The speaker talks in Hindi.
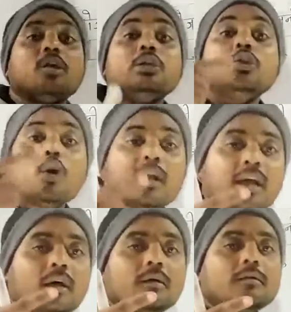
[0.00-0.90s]
और
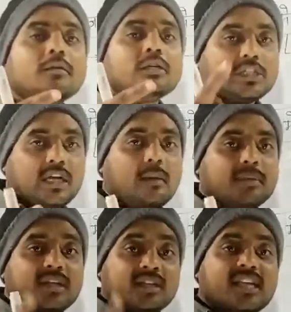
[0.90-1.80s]
योग्य
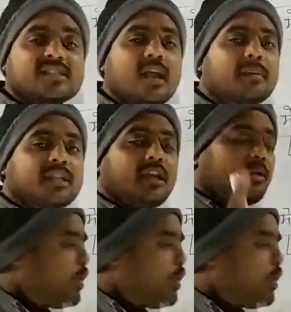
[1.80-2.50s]
सेनापति कैसा सेनापति